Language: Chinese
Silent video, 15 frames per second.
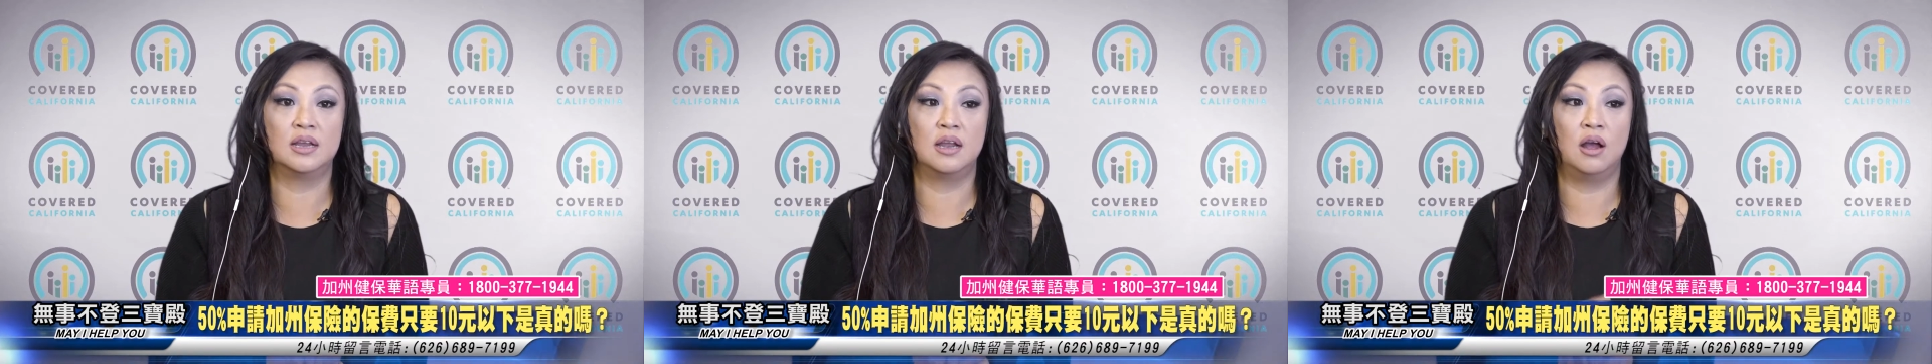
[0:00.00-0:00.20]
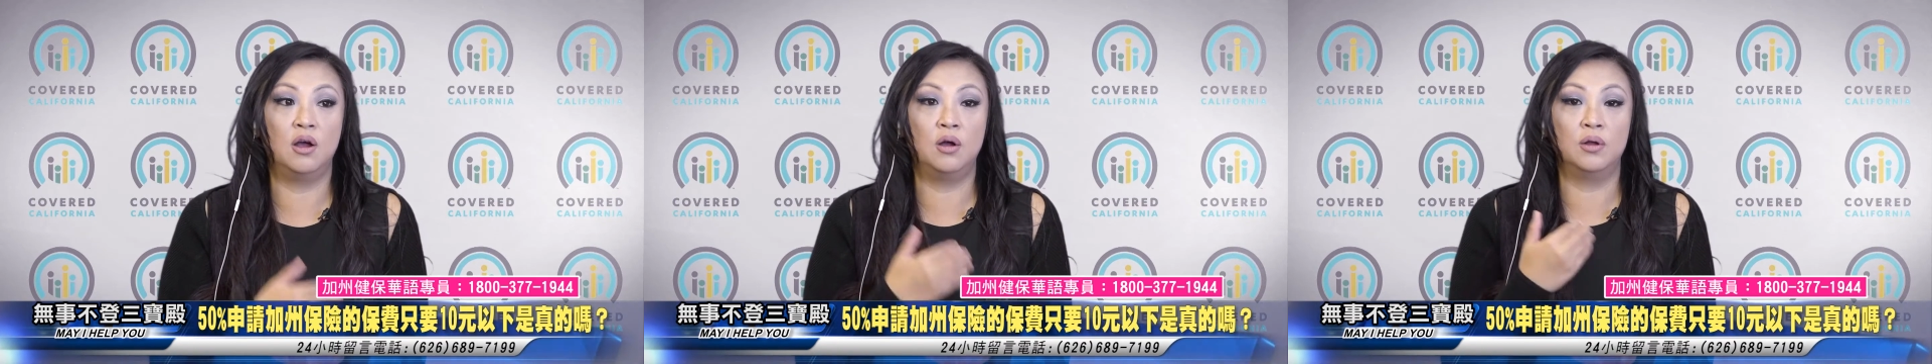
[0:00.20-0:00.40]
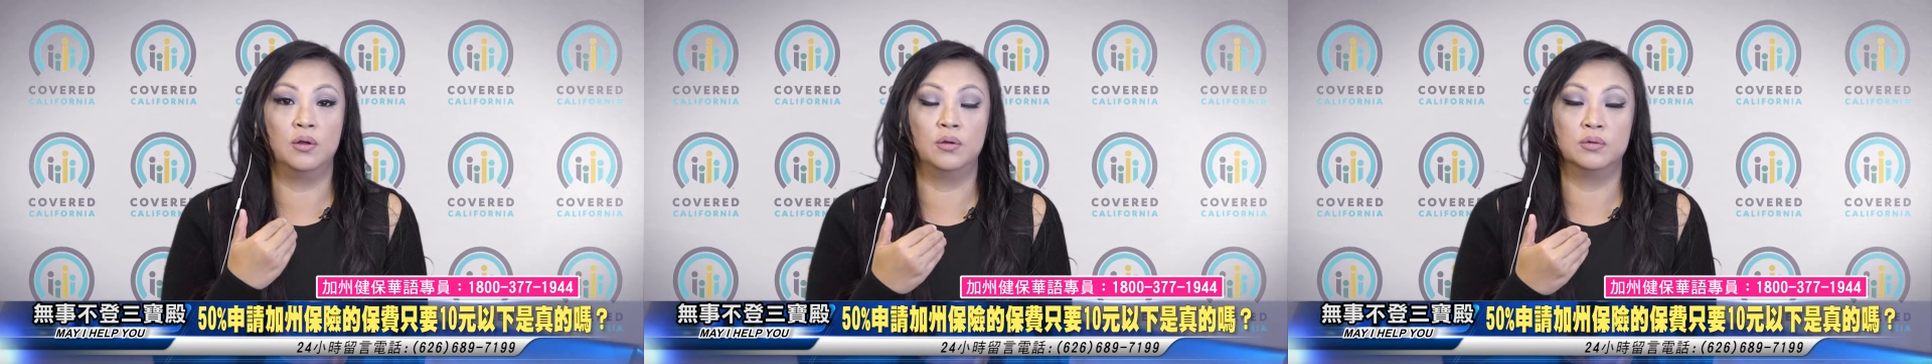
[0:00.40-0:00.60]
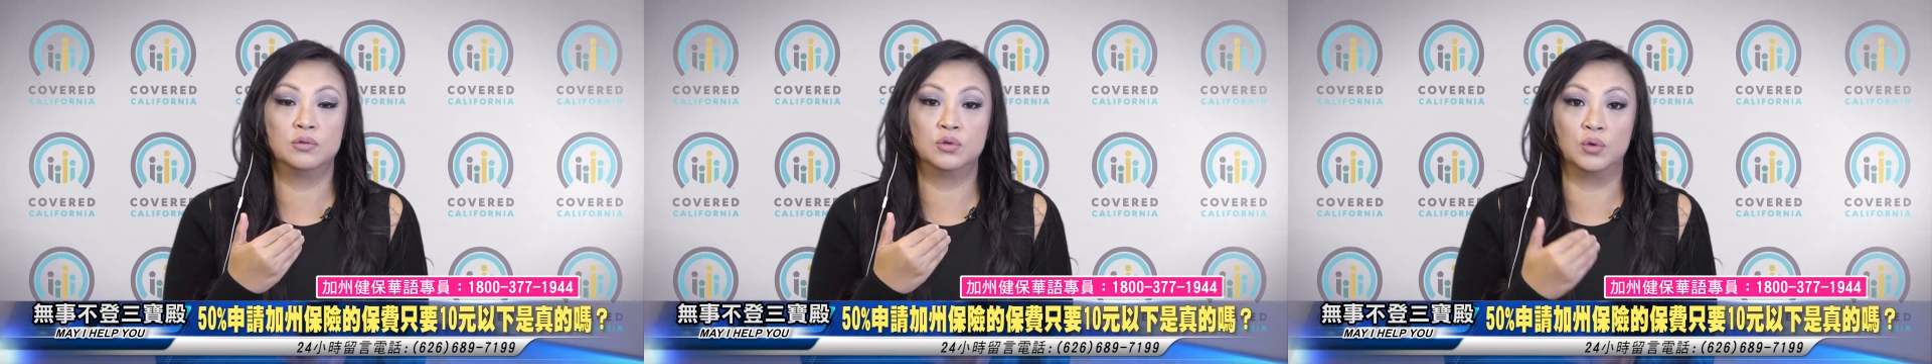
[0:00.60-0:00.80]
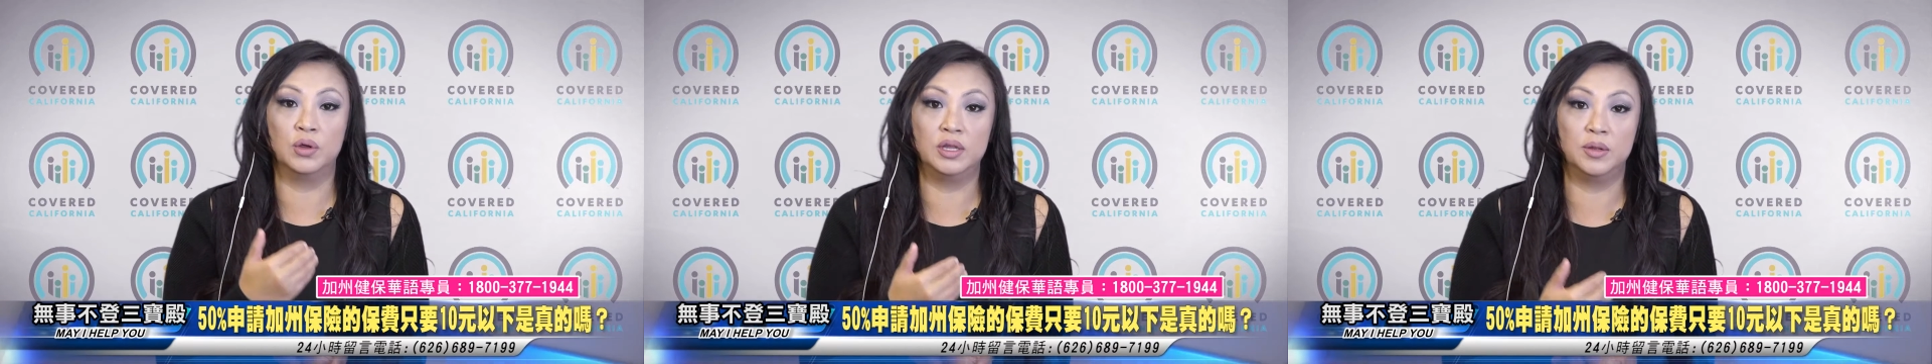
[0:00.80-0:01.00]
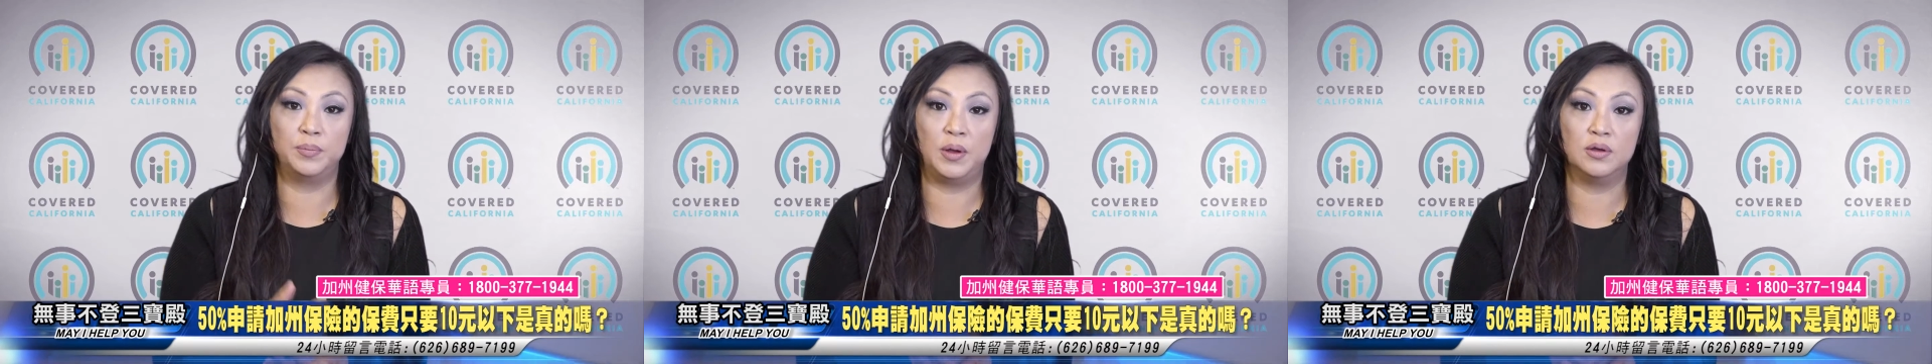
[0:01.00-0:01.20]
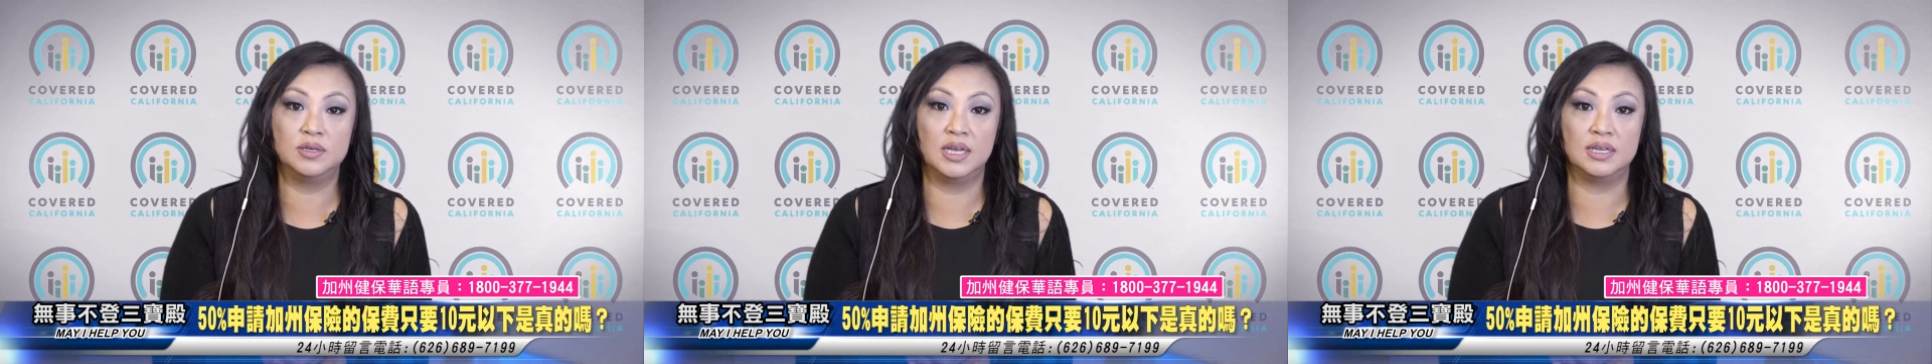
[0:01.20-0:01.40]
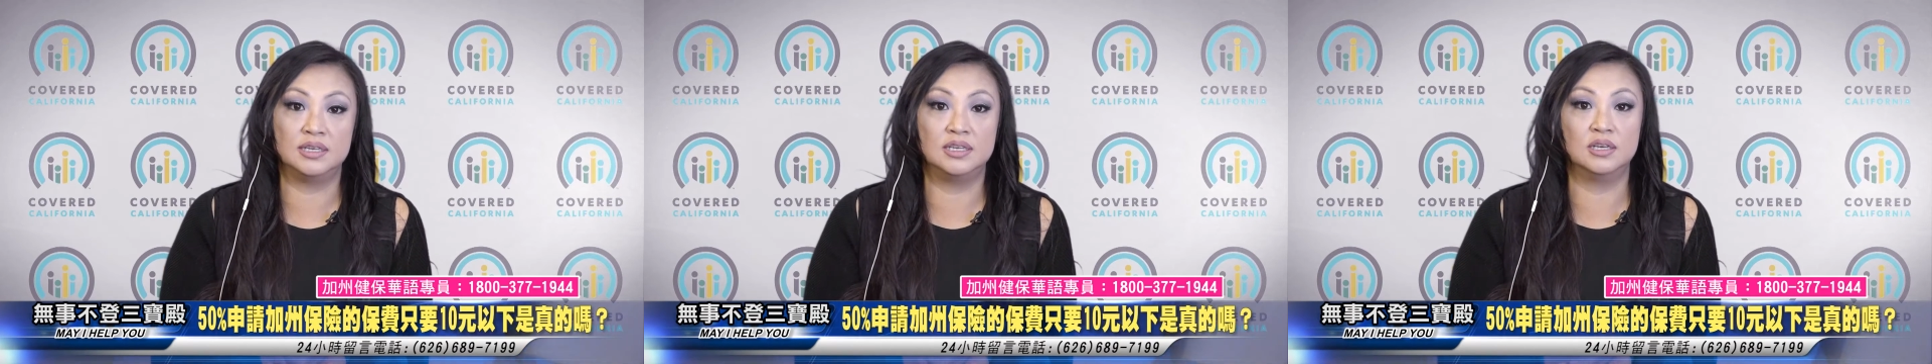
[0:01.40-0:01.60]
然后所有的保
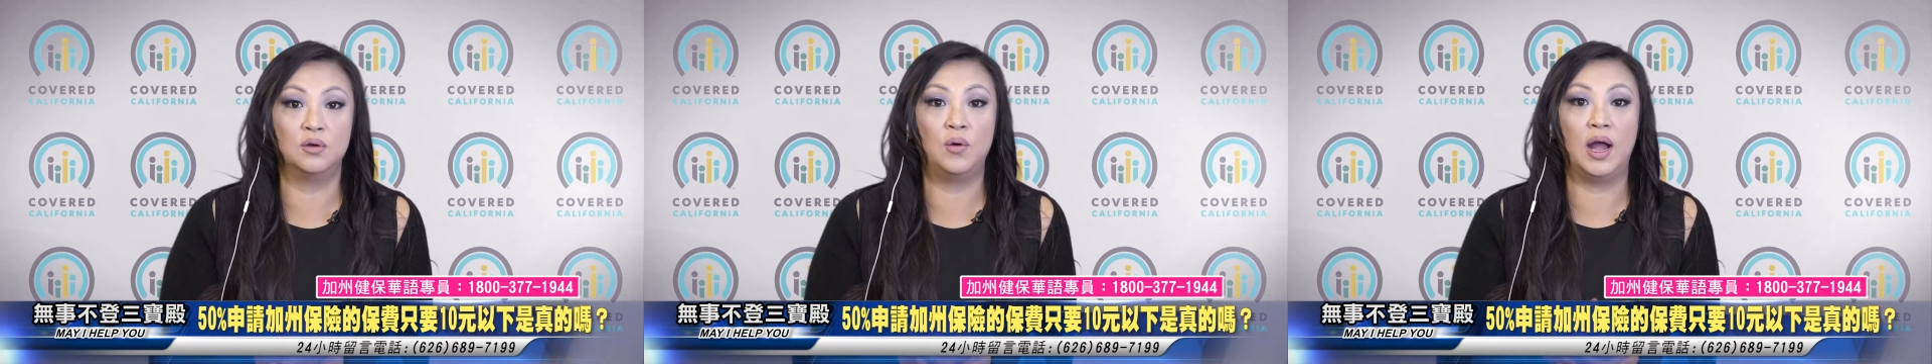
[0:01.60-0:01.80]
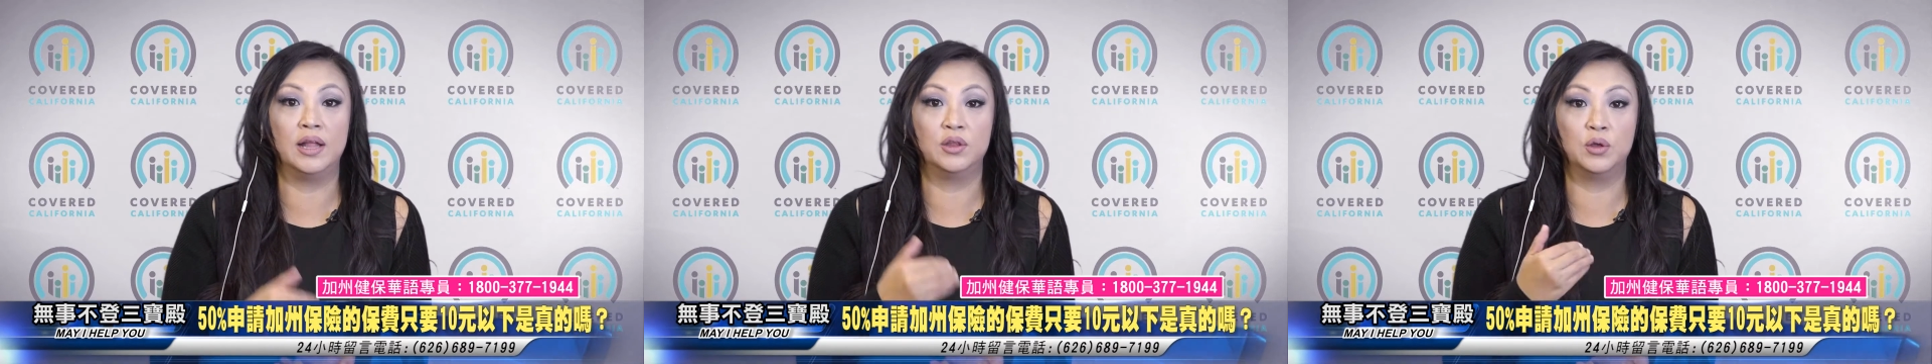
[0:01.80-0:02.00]
险计划